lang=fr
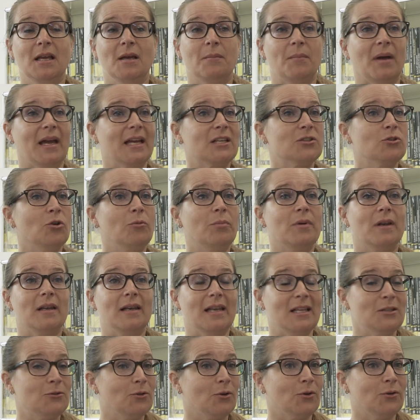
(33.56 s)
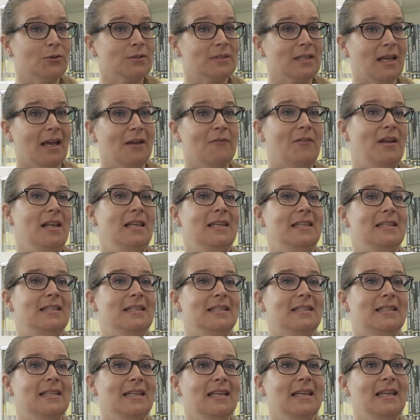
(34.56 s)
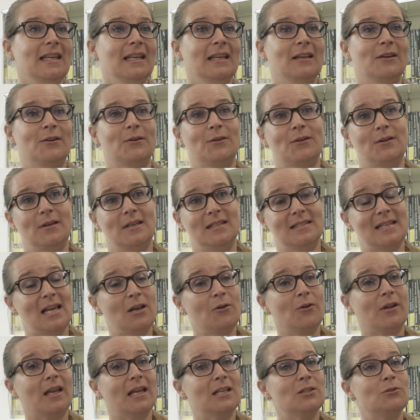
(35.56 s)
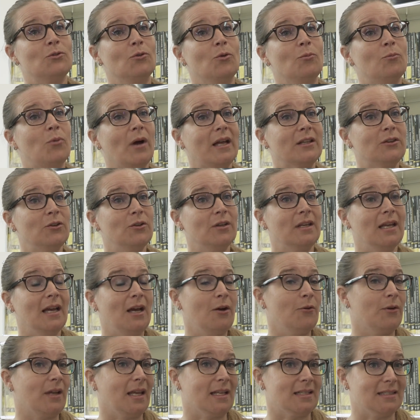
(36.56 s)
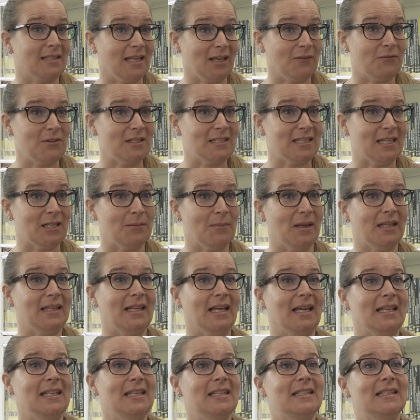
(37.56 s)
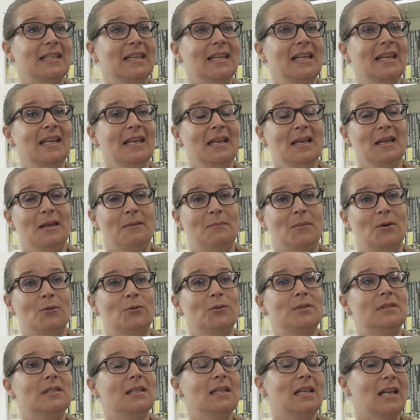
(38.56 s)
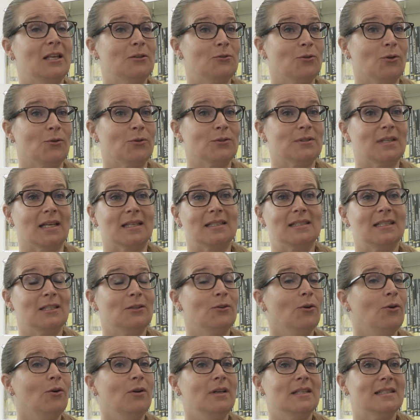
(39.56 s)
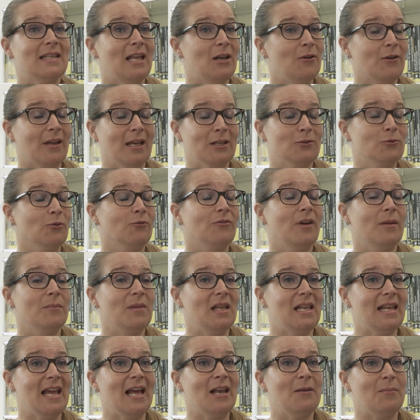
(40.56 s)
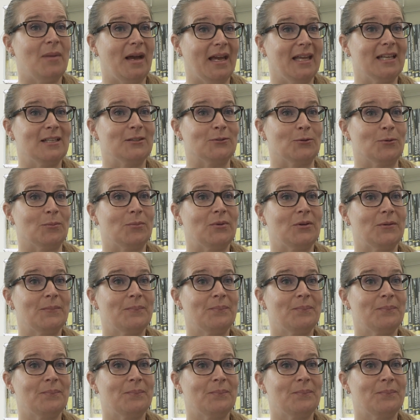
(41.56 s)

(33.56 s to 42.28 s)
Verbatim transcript: Par exemple, l'assurance invalidité, euh, les allocations perte de gain en cas de service et de maternité, mais aussi l'assurance accident, les allocations familiales, par exemple.